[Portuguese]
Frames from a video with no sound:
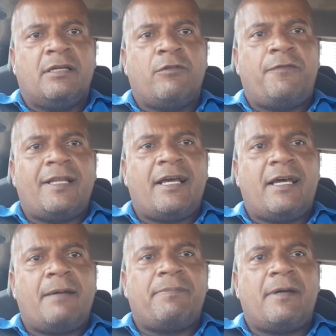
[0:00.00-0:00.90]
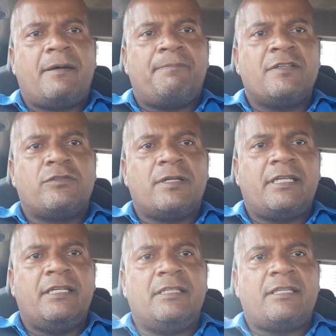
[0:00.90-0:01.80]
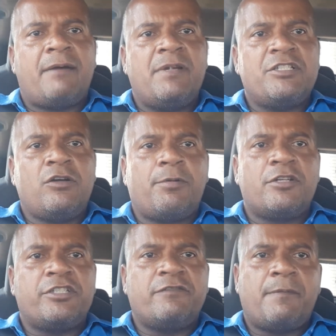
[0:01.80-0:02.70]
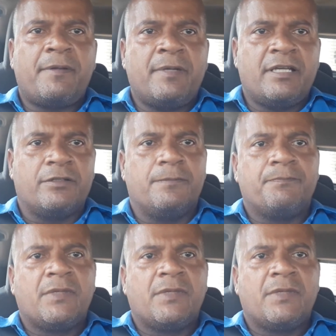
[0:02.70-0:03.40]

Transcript: Vou falar a, a pessoa que tem a mente não produtiva primeiro